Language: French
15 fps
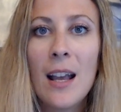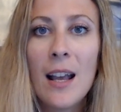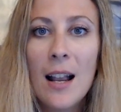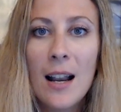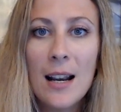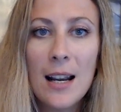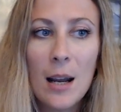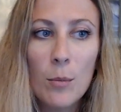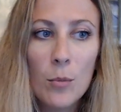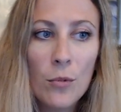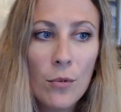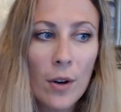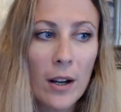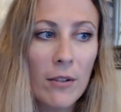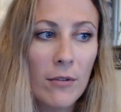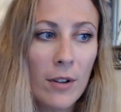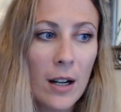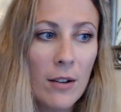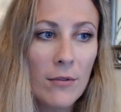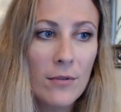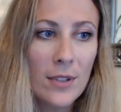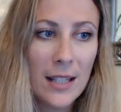l'amour. Et
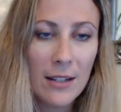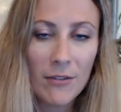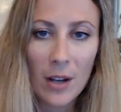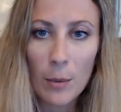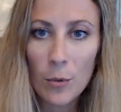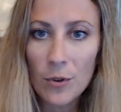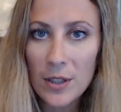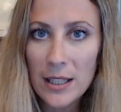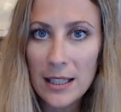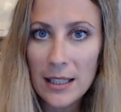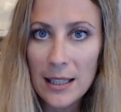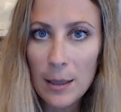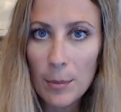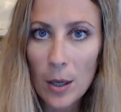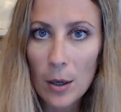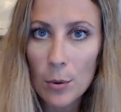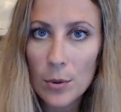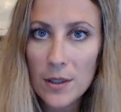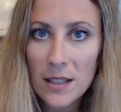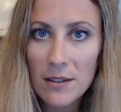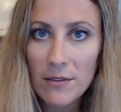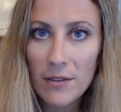voilà, vous êtes vraiment guidé par le
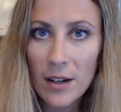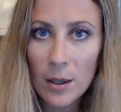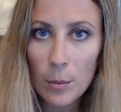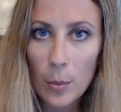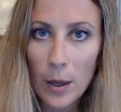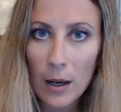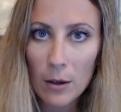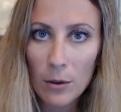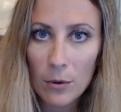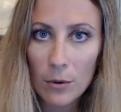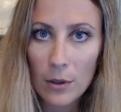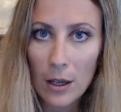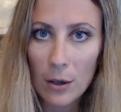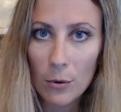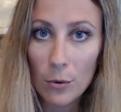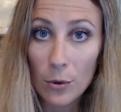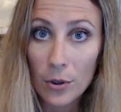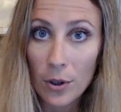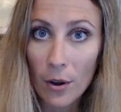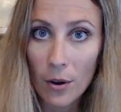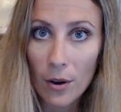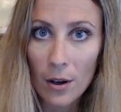divin, par le, le
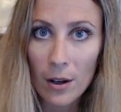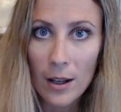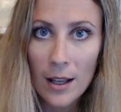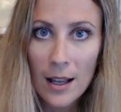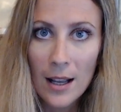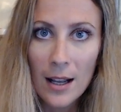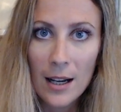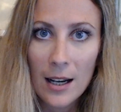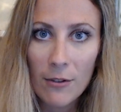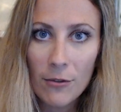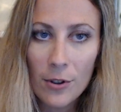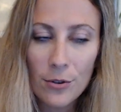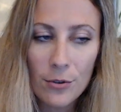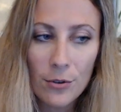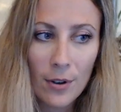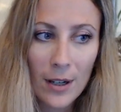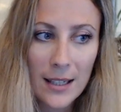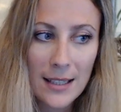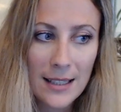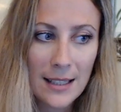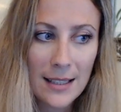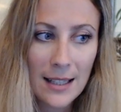cœur, la voix du cœur. Et
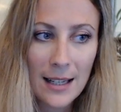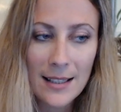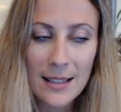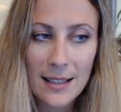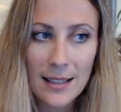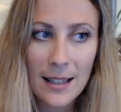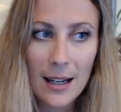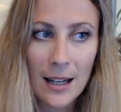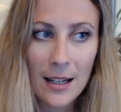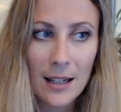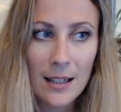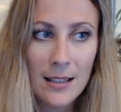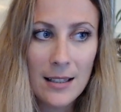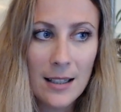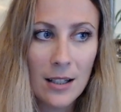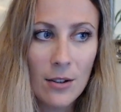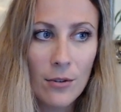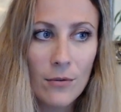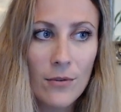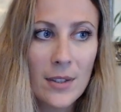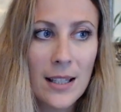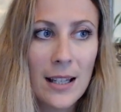c'est ça, c'est ça la clé, c'est que
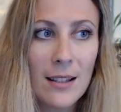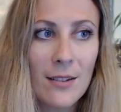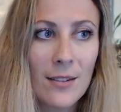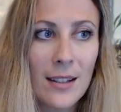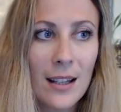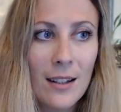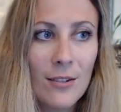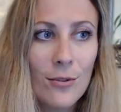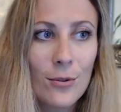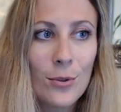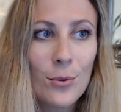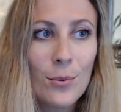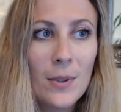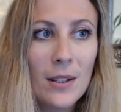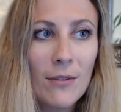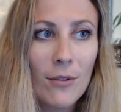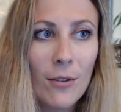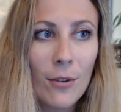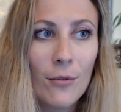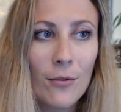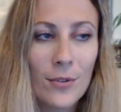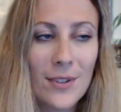vous êtes en train de
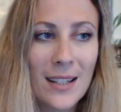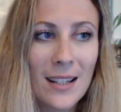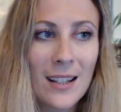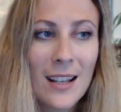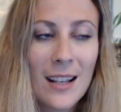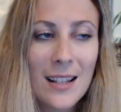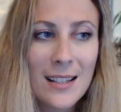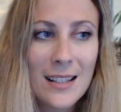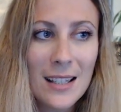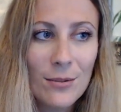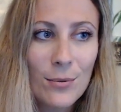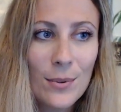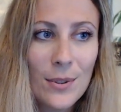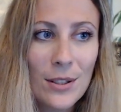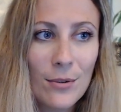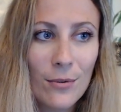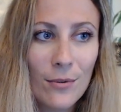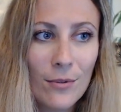suivre vos, intuitions,